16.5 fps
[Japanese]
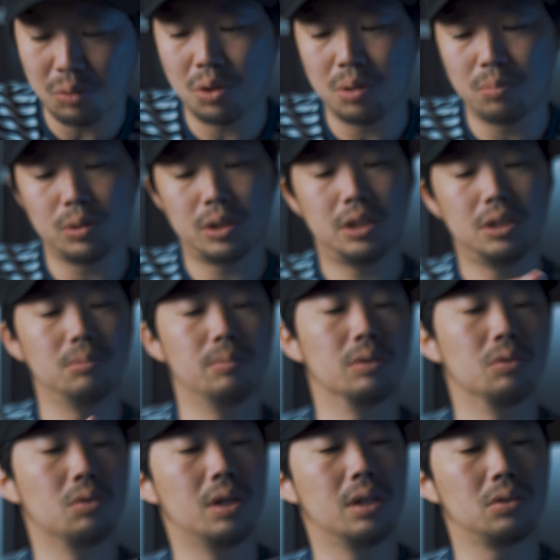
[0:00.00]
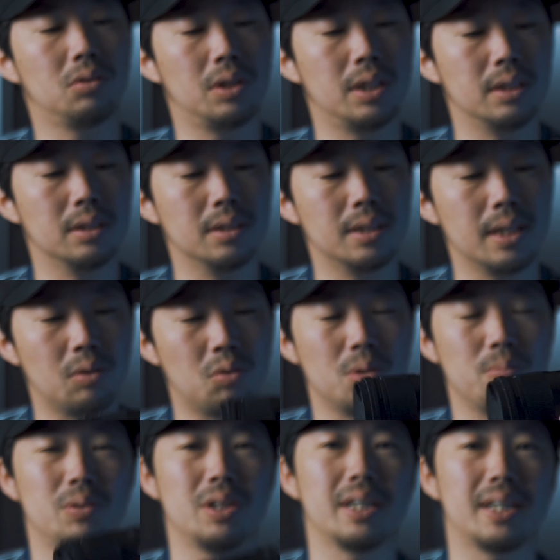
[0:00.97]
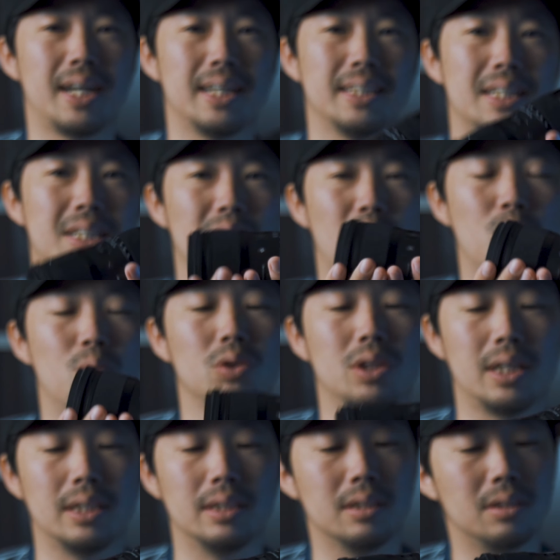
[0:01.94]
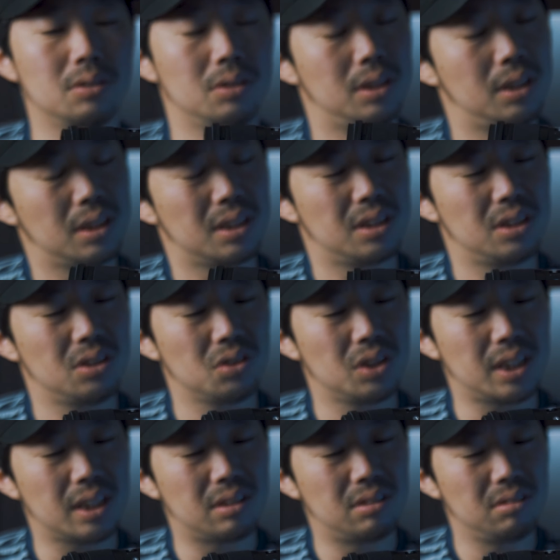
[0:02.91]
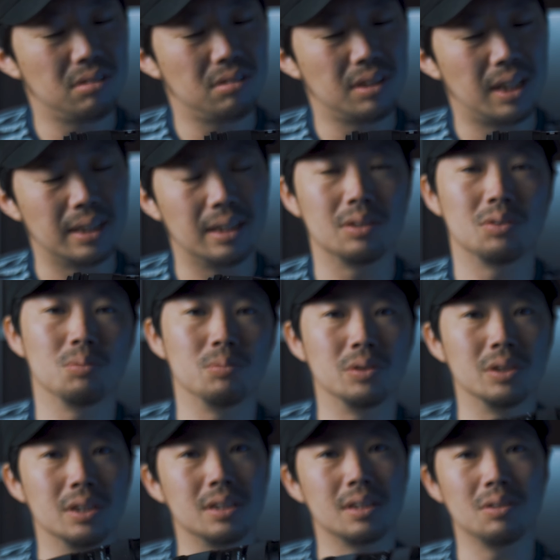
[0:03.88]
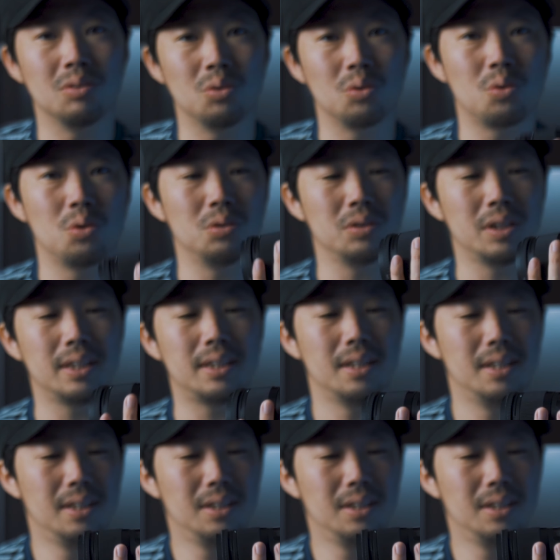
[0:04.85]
ね、これもシグマのアートレンズで、これもね、かなり重たいんですよ。1キロ弱ぐらいだと思うんですけど、こういうね、